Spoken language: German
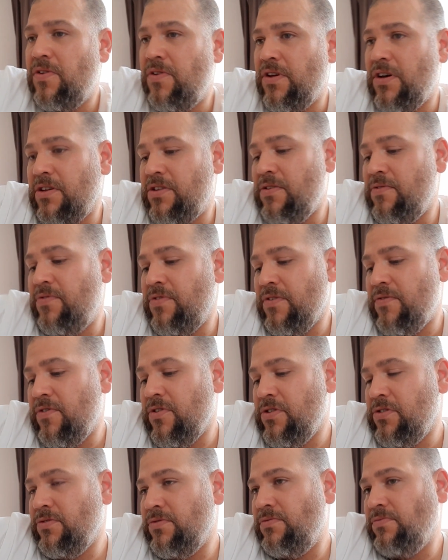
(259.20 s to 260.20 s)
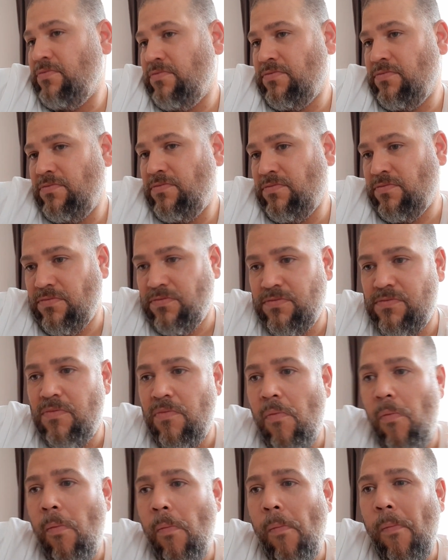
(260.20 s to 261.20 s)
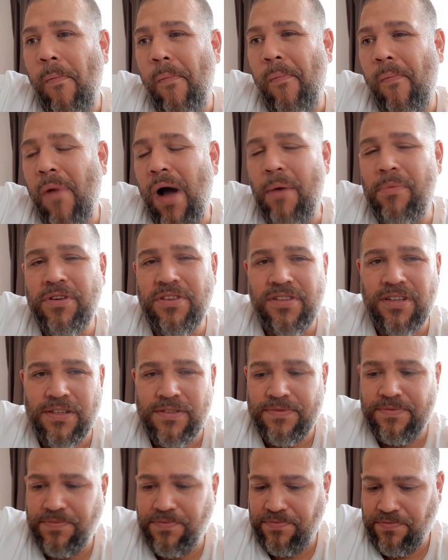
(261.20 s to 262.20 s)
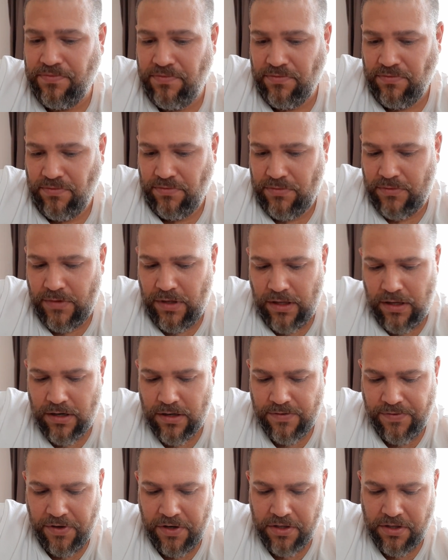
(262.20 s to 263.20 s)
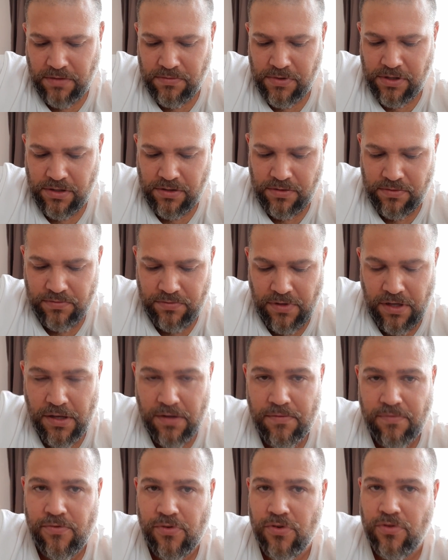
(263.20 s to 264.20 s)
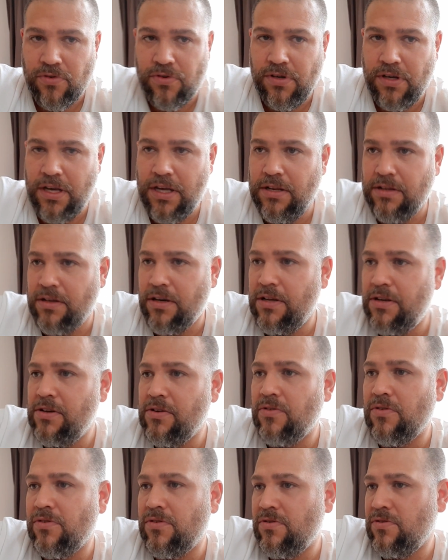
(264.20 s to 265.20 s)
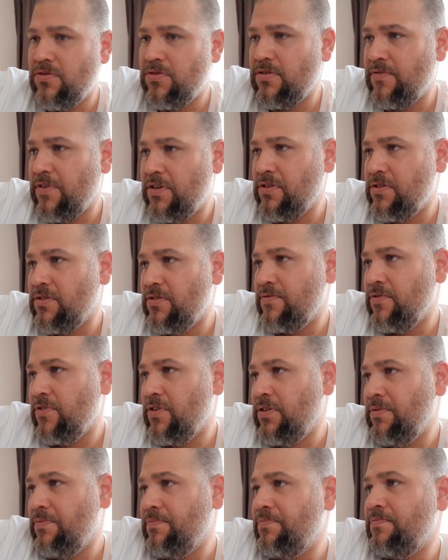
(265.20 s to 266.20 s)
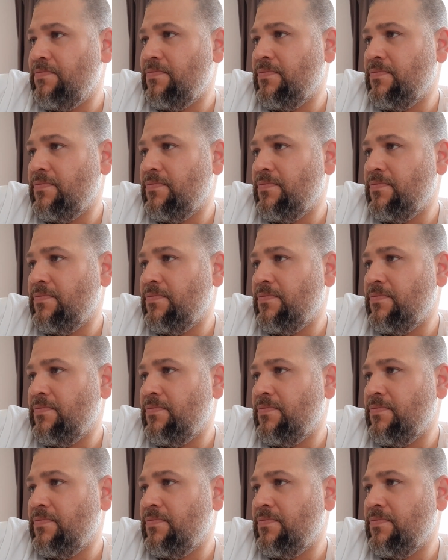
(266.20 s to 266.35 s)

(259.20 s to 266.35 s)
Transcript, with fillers: Nach den vier Wochen habe ich dann alles fertig gemacht, Wohnung, Endreinigung und so weiter und so fort.